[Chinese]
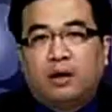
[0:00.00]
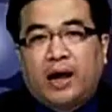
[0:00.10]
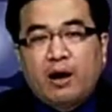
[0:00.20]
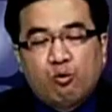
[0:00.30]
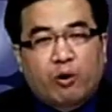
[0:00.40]

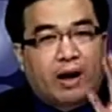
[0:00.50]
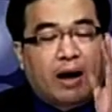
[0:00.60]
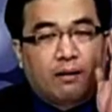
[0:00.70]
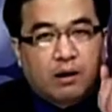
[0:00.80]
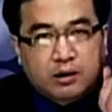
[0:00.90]
嘿，五位
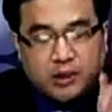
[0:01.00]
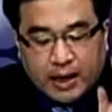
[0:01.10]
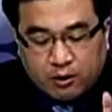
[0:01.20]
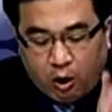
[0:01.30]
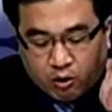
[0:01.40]
郎
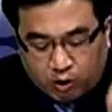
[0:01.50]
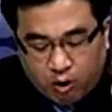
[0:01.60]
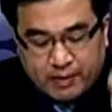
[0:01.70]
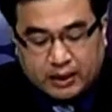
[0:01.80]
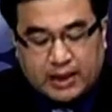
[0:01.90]
先供了
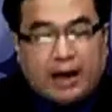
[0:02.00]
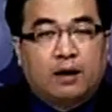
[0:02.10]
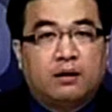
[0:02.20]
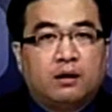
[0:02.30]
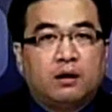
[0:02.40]
公美啊？
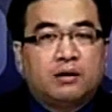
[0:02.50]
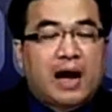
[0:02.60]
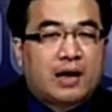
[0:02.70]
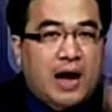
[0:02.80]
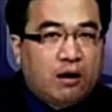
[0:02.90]

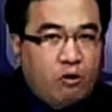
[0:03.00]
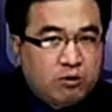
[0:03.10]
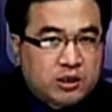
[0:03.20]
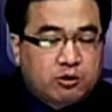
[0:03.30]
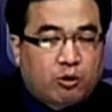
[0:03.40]
但刚
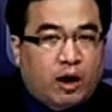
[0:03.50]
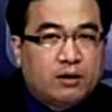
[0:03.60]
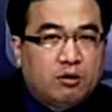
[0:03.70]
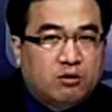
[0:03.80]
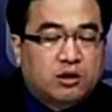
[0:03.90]
都喜欢
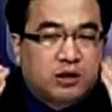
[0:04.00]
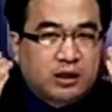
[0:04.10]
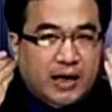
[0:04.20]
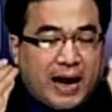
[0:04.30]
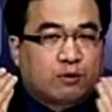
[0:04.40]
用自己
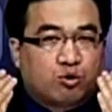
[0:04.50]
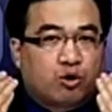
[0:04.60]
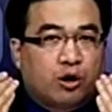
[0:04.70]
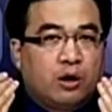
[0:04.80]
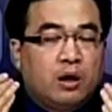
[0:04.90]
的感
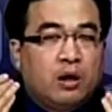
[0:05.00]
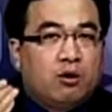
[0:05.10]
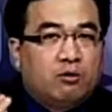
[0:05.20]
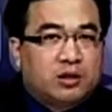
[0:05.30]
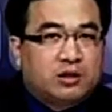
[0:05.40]
觉、
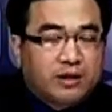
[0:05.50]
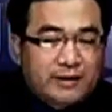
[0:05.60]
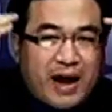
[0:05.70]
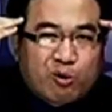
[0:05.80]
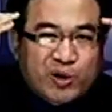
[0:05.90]
用自己的
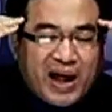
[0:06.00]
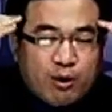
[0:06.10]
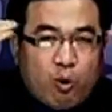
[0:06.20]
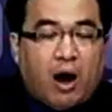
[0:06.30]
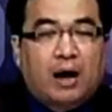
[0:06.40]
脑袋
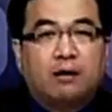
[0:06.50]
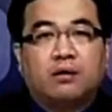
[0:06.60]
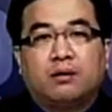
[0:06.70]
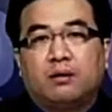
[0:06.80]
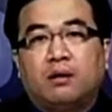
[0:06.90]
瓜，
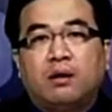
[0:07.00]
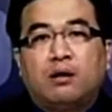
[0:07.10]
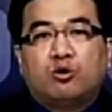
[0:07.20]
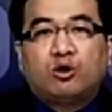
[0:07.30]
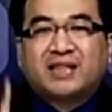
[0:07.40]

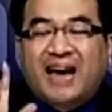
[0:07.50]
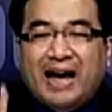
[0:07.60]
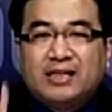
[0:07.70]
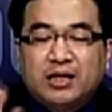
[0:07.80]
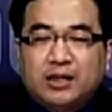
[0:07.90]
去
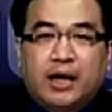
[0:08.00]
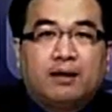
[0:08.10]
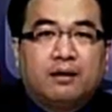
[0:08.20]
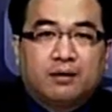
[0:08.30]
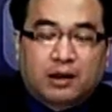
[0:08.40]
猜今
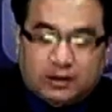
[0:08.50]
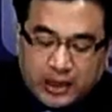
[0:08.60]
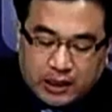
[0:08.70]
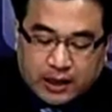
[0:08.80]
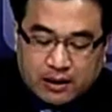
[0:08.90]
天的
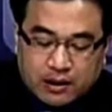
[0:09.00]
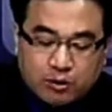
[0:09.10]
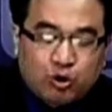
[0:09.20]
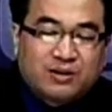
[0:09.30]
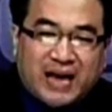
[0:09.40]
低点，
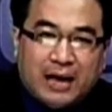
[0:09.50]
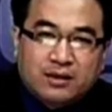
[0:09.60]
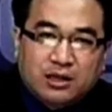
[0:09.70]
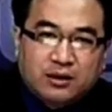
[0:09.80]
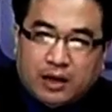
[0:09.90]
去猜
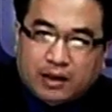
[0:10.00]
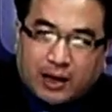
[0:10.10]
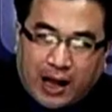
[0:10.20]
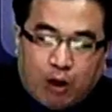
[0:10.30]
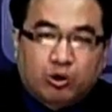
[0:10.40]
今天的
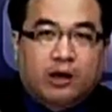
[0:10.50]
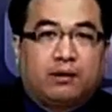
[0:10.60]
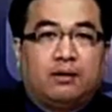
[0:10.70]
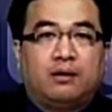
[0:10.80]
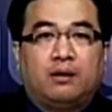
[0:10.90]
高点。
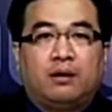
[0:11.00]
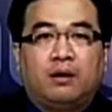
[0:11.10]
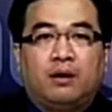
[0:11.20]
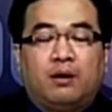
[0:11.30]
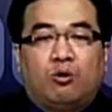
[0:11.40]

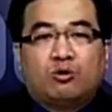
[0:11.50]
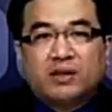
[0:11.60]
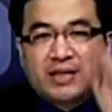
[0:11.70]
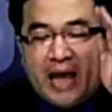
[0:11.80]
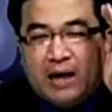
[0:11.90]
我说
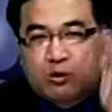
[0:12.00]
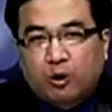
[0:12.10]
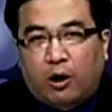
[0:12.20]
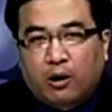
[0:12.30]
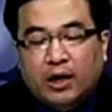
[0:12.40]
这样
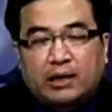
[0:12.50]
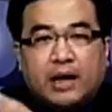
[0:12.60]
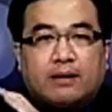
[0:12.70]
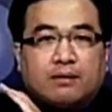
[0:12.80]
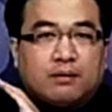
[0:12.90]
做一
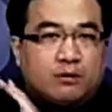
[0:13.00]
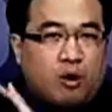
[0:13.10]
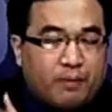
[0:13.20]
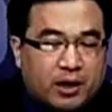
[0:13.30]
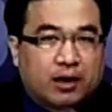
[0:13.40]
点
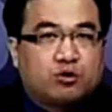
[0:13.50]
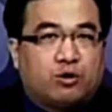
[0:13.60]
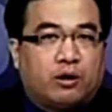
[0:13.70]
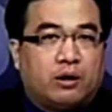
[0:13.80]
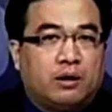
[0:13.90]
都不科
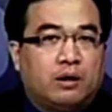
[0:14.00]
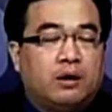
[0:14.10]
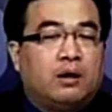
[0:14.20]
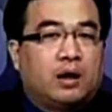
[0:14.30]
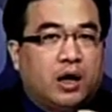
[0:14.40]
学，
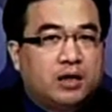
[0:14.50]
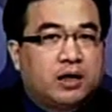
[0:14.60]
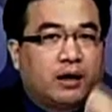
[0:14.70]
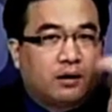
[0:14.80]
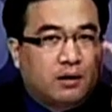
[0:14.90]
而
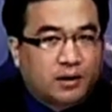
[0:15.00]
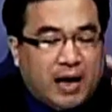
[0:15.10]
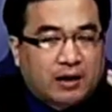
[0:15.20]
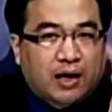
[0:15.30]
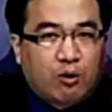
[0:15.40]
且
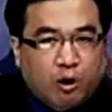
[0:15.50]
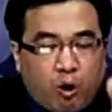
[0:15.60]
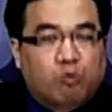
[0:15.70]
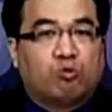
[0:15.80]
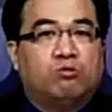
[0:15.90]
常常会
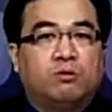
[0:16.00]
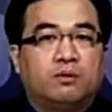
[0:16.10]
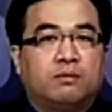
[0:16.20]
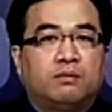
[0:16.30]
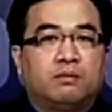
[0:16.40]
共估，
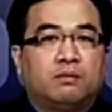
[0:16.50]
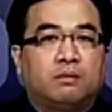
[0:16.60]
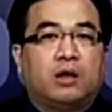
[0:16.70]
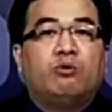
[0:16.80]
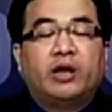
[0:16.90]

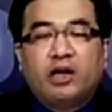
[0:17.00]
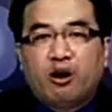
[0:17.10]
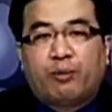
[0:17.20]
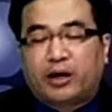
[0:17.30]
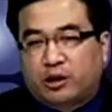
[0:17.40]
因为你
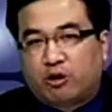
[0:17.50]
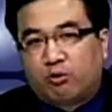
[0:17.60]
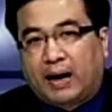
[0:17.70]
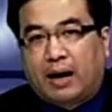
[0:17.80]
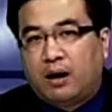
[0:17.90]
又没丢
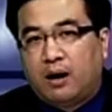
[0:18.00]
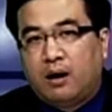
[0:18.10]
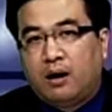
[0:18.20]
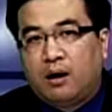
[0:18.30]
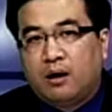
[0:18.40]
嘛。
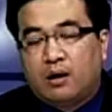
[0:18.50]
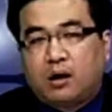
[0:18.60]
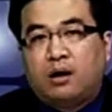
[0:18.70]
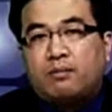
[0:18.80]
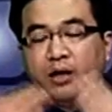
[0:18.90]
那
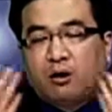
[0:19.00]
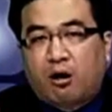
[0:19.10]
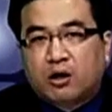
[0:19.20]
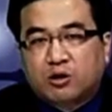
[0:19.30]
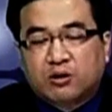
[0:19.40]
何米
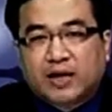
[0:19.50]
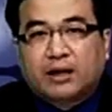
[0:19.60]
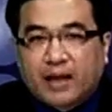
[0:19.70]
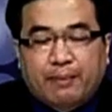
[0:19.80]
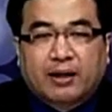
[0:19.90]
可去做这么累
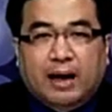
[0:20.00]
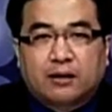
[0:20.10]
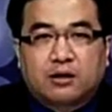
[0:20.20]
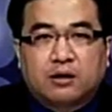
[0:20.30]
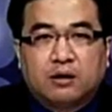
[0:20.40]
的代
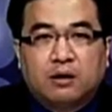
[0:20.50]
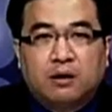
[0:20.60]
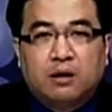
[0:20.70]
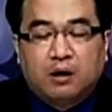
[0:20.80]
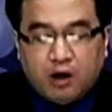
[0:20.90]
志，
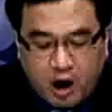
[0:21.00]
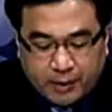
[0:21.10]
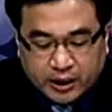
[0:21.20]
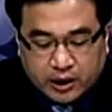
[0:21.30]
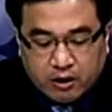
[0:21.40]
要不
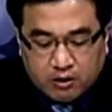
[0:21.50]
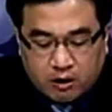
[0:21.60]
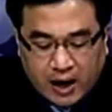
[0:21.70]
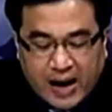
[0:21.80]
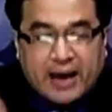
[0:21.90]
到，
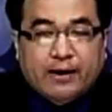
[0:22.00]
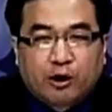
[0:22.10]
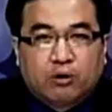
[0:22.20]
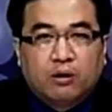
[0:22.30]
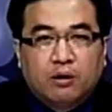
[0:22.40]
搁较爱
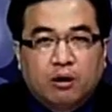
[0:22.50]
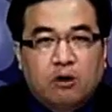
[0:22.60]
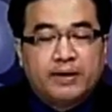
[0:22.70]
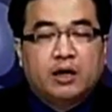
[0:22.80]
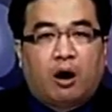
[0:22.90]
要
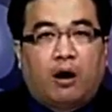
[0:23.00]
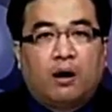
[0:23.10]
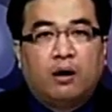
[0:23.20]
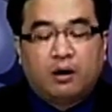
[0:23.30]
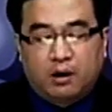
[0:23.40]
何米可，
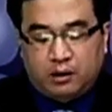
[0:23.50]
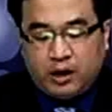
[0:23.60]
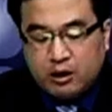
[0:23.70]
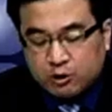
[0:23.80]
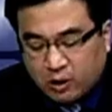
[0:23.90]
你
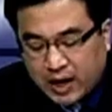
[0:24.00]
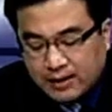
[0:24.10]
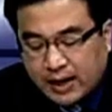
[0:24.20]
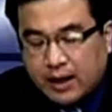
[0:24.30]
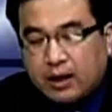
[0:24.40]
著足简
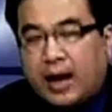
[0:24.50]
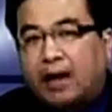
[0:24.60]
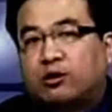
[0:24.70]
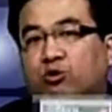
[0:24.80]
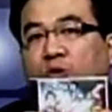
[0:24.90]
单嘞，开
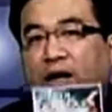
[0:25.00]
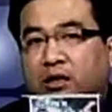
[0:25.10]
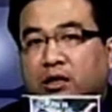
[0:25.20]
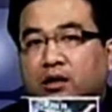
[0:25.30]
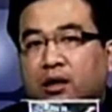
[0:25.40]
一撮仔
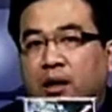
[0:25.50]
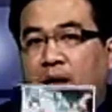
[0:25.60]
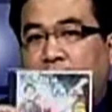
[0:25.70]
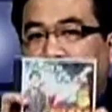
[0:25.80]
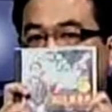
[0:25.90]
钱，
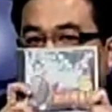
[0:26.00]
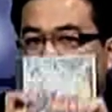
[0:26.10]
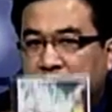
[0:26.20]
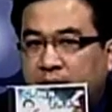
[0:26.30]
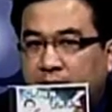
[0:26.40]
把这套
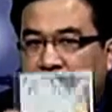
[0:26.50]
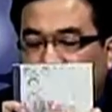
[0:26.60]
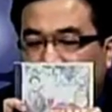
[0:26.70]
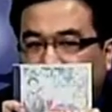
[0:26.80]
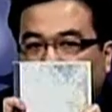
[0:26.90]
软体装
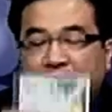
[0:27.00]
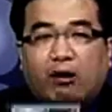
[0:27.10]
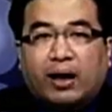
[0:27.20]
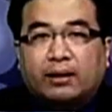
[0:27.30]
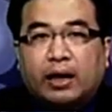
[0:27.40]
在你的电脑
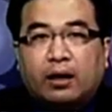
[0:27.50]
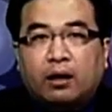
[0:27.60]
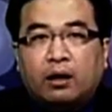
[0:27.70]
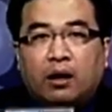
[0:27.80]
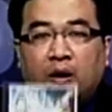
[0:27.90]
里底，
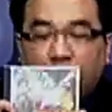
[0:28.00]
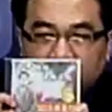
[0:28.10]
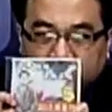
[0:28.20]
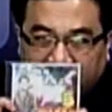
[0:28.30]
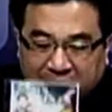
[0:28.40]

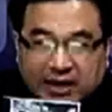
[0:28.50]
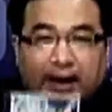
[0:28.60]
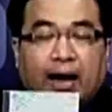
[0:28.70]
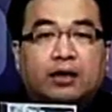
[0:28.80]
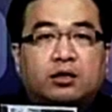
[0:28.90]
为明仔载
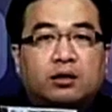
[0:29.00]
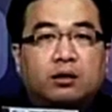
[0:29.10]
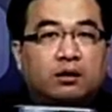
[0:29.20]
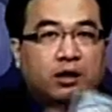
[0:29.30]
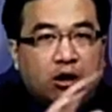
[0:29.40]
开始，
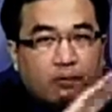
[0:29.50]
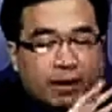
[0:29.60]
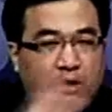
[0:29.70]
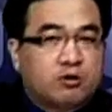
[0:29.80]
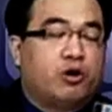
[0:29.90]
你拢毋
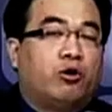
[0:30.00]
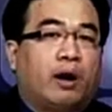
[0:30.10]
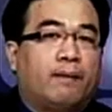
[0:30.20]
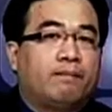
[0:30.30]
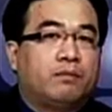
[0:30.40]
免讲要
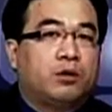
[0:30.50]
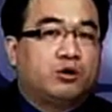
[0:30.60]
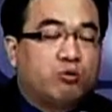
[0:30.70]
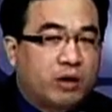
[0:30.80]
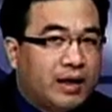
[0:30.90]
啊。著
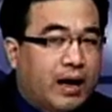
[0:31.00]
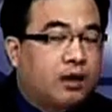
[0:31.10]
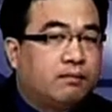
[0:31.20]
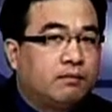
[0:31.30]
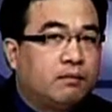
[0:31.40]
像今仔
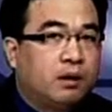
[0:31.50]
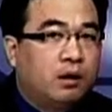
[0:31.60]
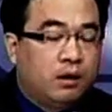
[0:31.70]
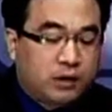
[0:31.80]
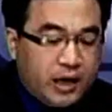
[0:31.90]
哩，
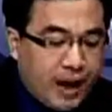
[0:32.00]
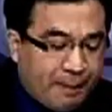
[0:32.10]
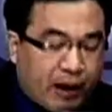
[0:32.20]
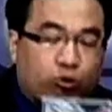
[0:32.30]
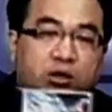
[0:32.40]
顶礼
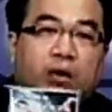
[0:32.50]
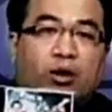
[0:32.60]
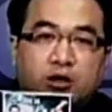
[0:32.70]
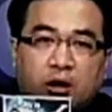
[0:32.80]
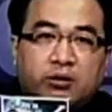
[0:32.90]
拜有装
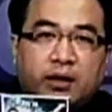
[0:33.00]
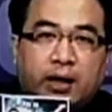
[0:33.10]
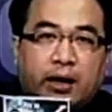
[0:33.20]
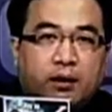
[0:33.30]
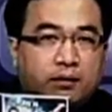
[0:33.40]
我这套软
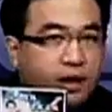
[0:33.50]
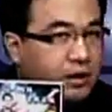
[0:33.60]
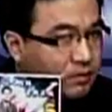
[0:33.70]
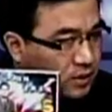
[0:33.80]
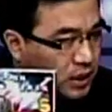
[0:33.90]
体，你
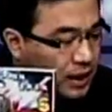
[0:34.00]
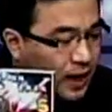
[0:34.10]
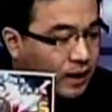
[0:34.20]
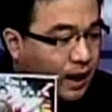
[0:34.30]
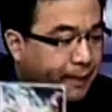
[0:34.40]
今
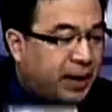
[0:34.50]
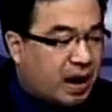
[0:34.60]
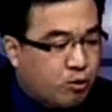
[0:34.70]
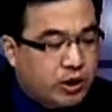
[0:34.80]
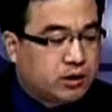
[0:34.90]
仔日家
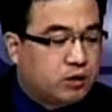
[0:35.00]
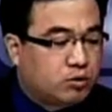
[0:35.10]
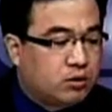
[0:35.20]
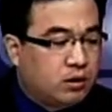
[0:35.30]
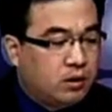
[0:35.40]
拍开的时
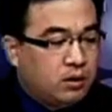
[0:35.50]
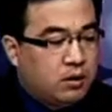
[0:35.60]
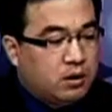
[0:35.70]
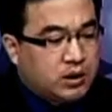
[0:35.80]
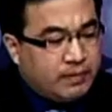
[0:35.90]
阵，
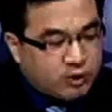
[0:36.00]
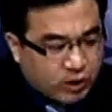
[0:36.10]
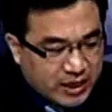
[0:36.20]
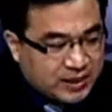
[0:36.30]
是是足轻